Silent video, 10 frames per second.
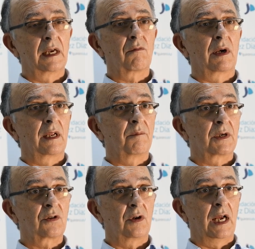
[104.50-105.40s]
que cualquier
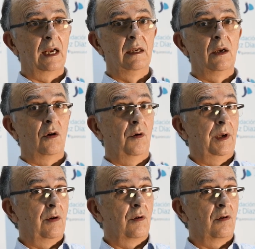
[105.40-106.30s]
persona
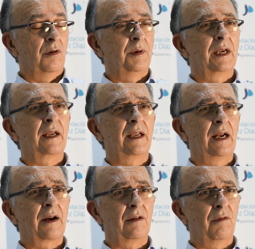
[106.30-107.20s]
joven o no joven que
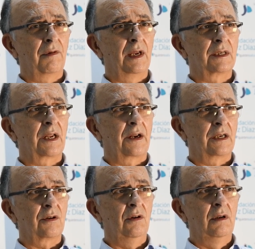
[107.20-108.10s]
quiera reducir ese
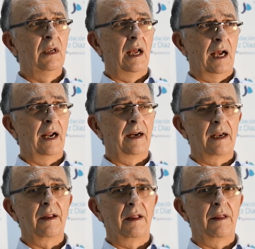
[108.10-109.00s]
riesgo, hagan
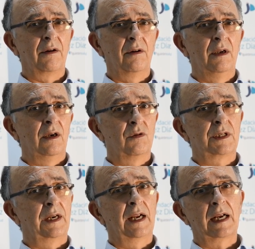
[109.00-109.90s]
ejercicio. No
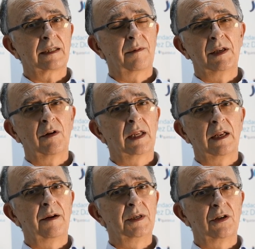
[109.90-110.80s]
estén en casa viendo la
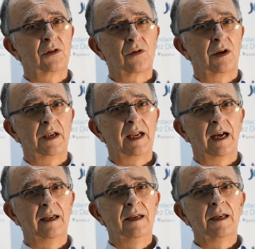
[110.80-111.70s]
televisión todo el día.
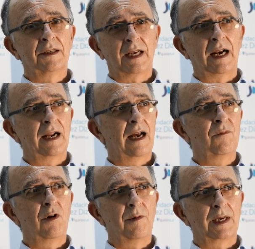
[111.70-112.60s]
Salgan,
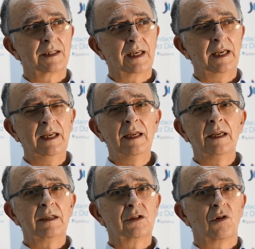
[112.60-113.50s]
muévanse.
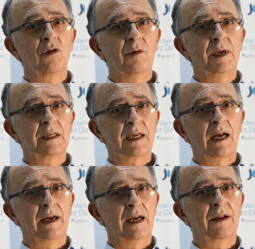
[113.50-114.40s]
Si son jóvenes,
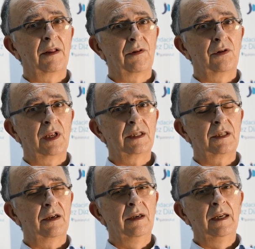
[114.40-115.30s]
hagan ejercicio
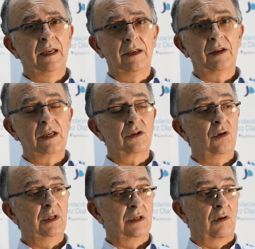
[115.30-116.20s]
intenso,
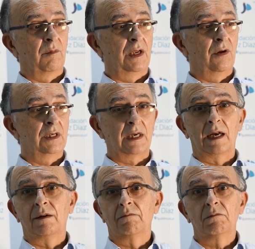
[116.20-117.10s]
intenso y si son mayores,
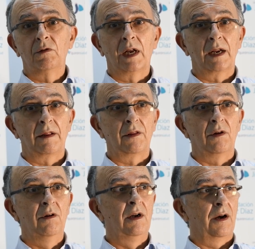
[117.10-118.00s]
hagan un
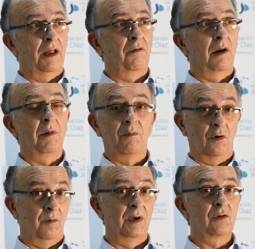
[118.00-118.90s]
ejercicio razonable. Por
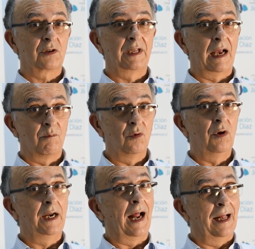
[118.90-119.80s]
lo menos
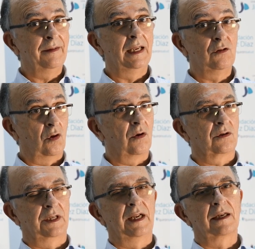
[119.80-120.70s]
deambulen, anden todos
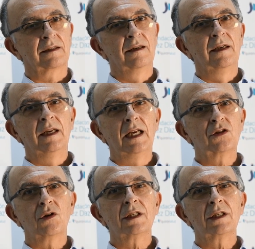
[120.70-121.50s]
los días. Eso